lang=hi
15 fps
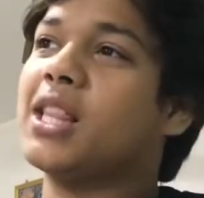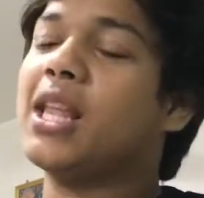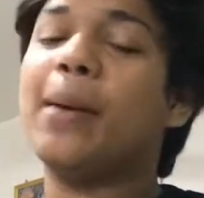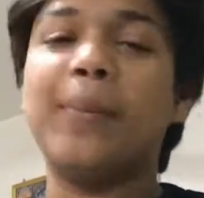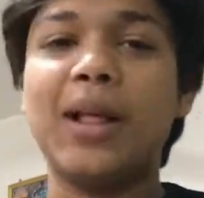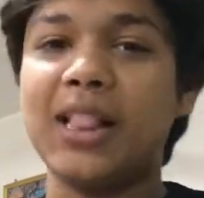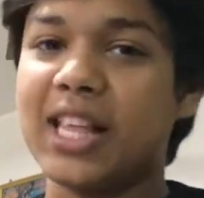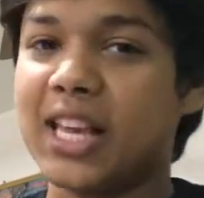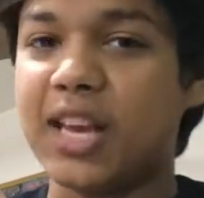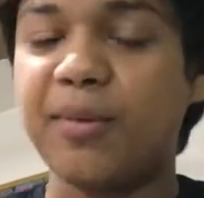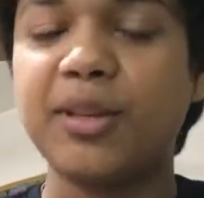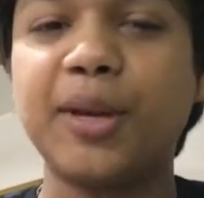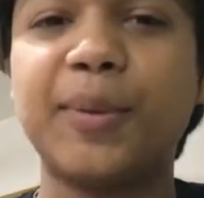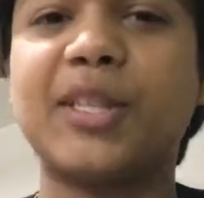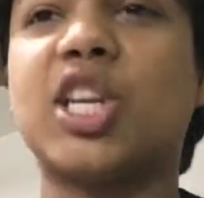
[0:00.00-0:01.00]
थंबनेल देख के
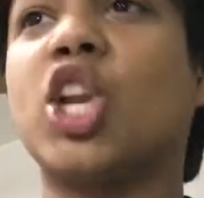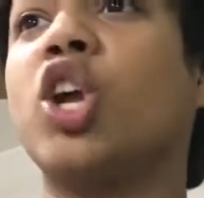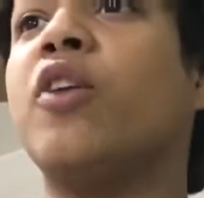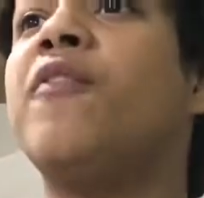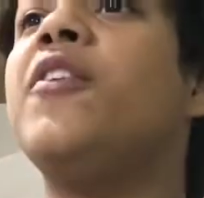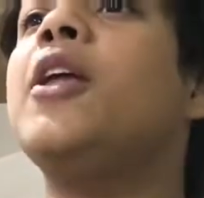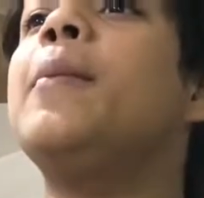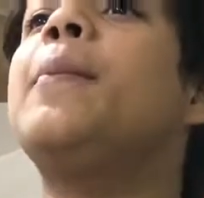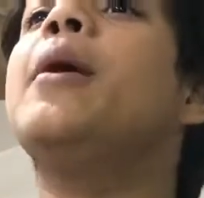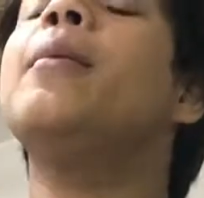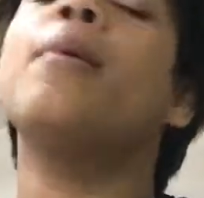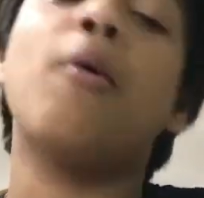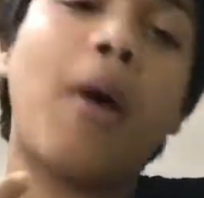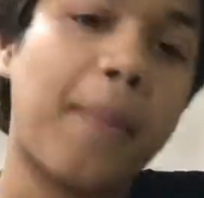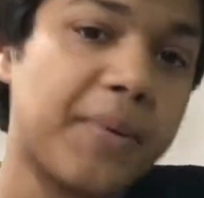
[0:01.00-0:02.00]
भी समझ गए फिर भी
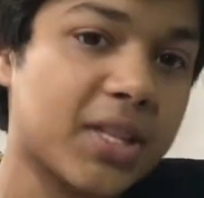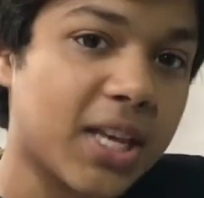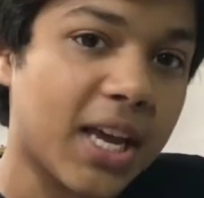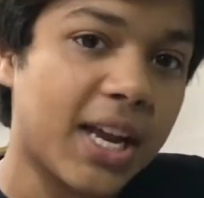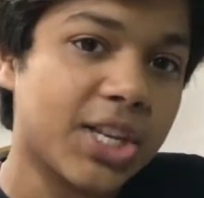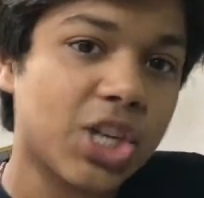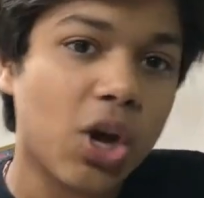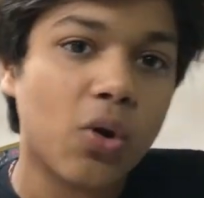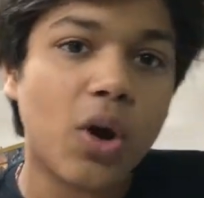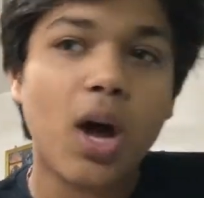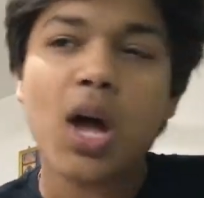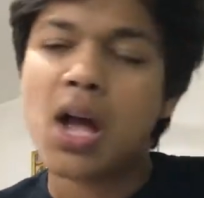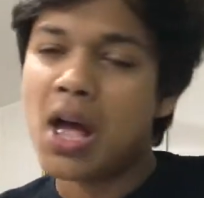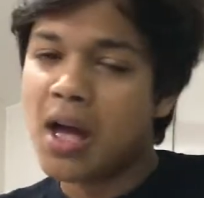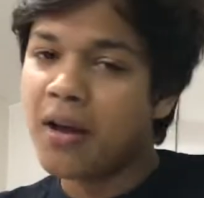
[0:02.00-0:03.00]
मैं वापस कहना चाहूँगा
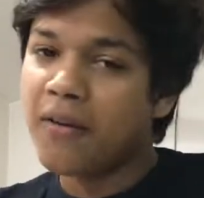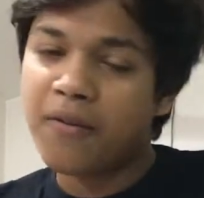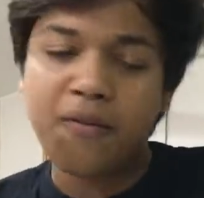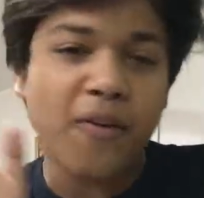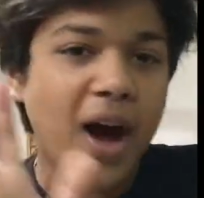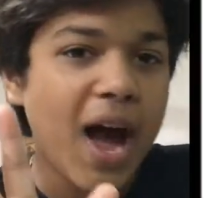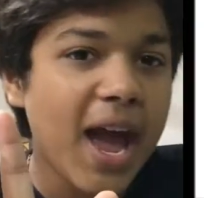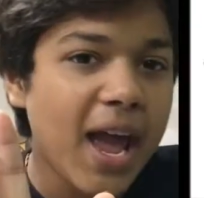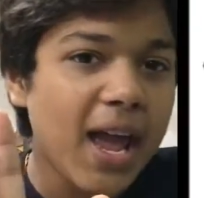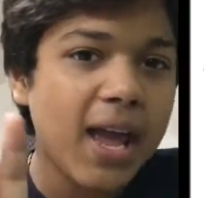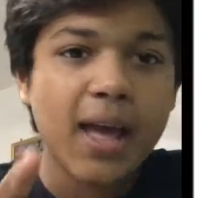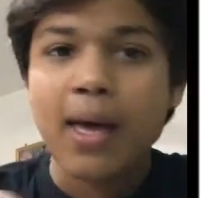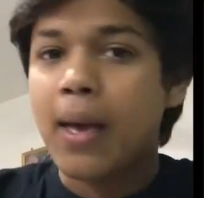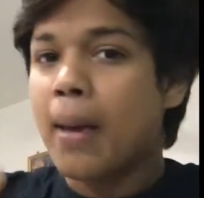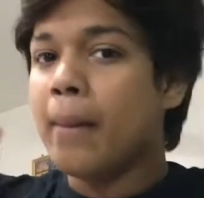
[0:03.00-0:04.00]
फाइव
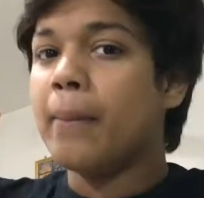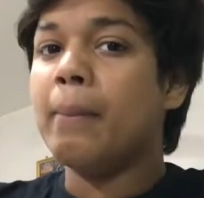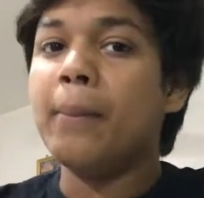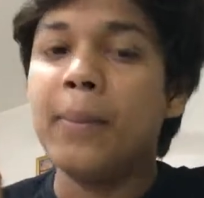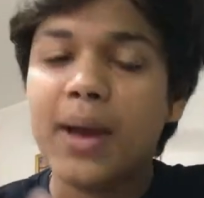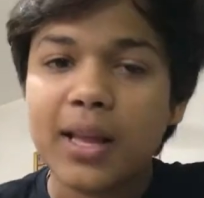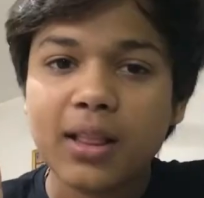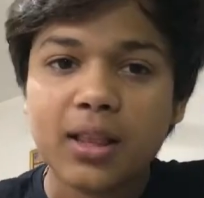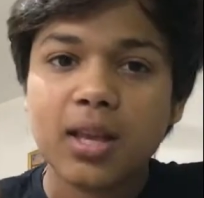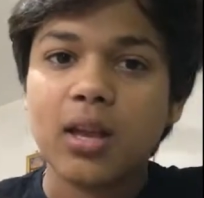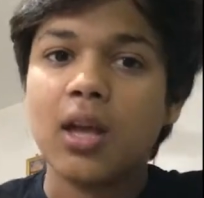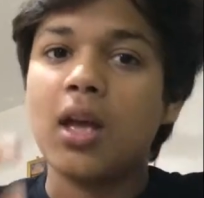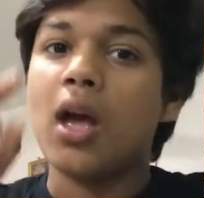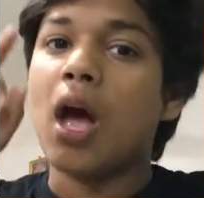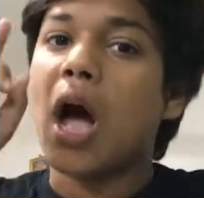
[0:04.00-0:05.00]
मिथ
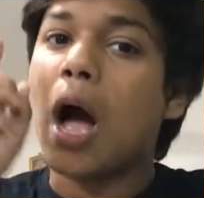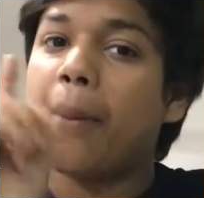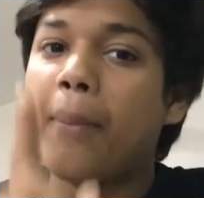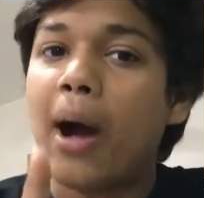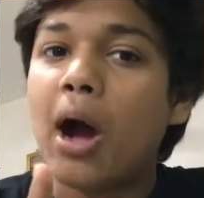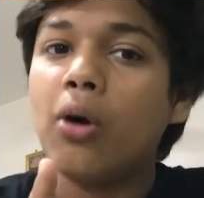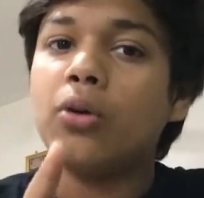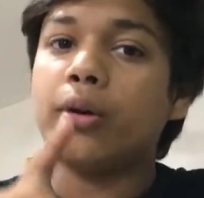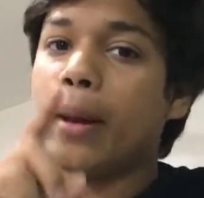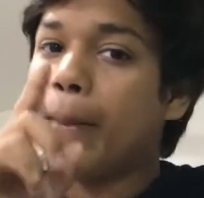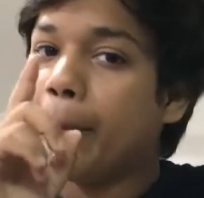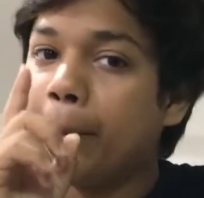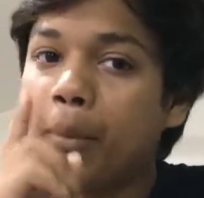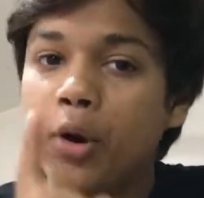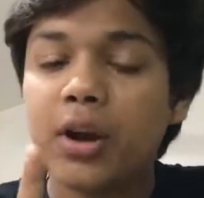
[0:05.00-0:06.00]
अबाउट
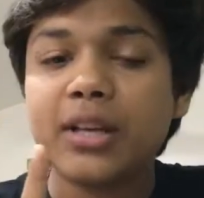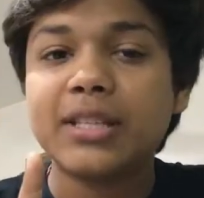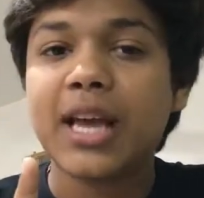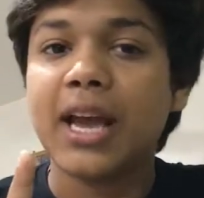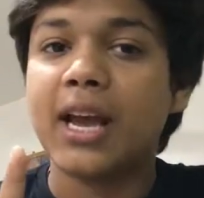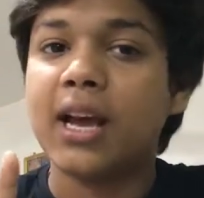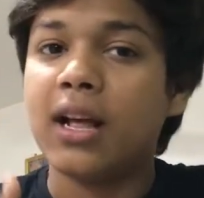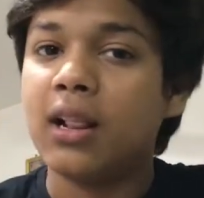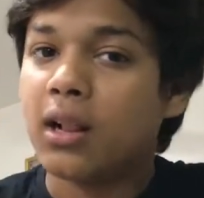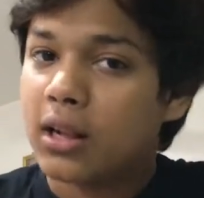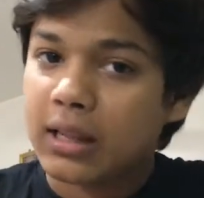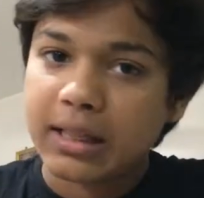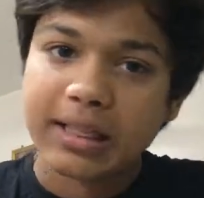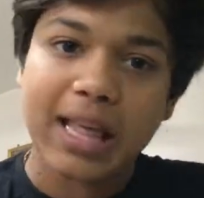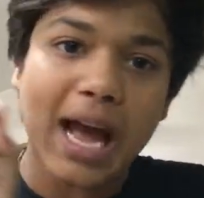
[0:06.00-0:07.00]
मोटरसाइकिल
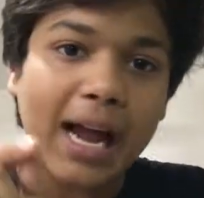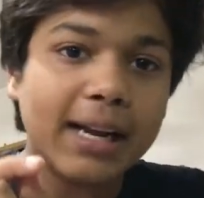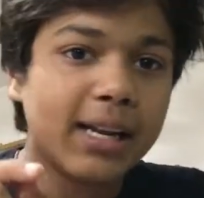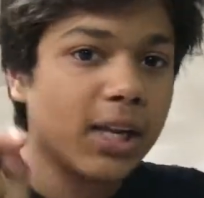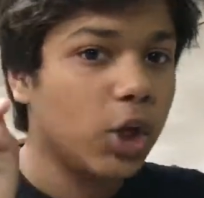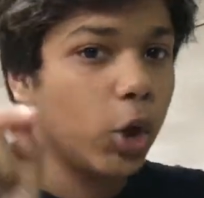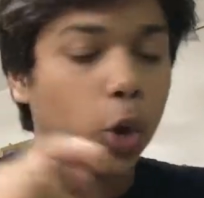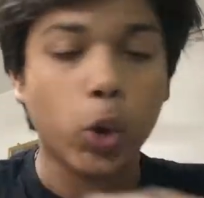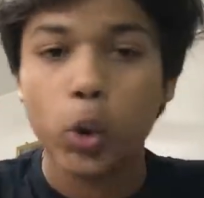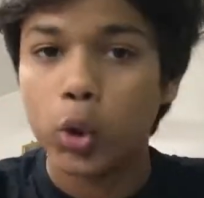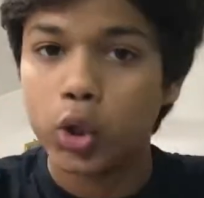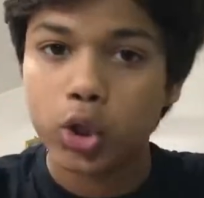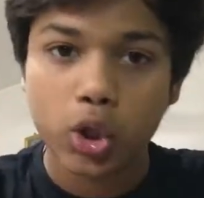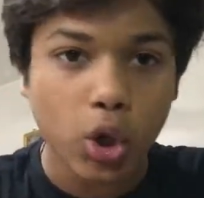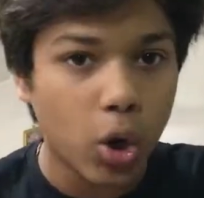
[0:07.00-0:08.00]
दैट यू
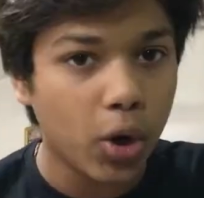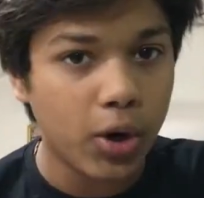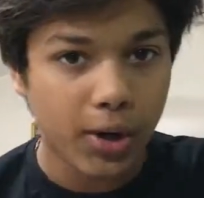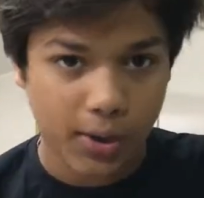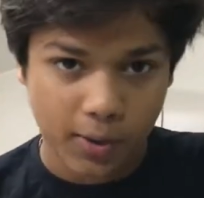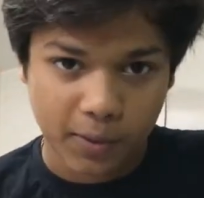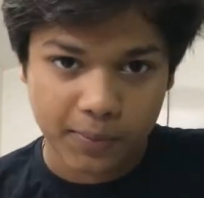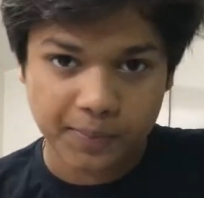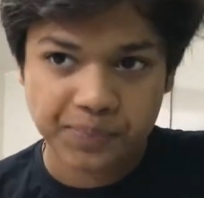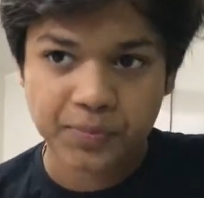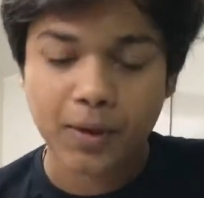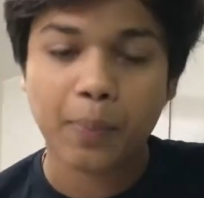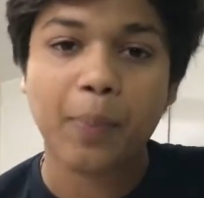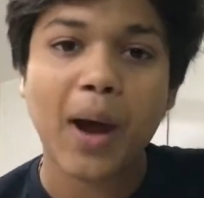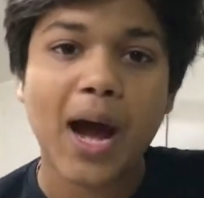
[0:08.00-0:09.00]
डोंट नो
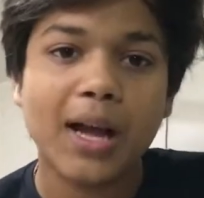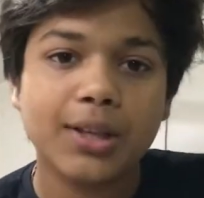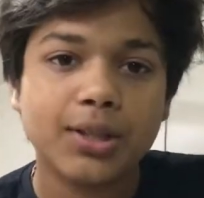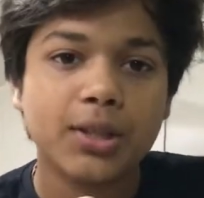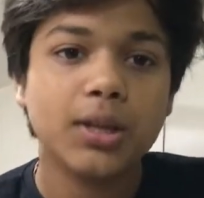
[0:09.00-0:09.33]
पांच